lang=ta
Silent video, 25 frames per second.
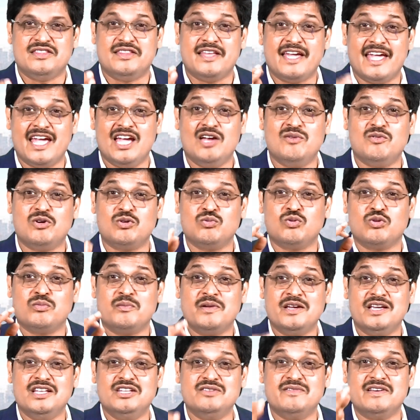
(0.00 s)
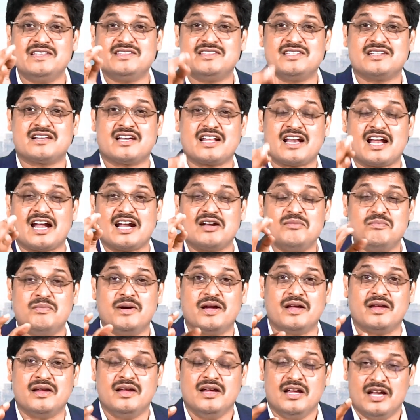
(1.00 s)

தேவன் உன் மீது வைத்திருக்கிற அன்பை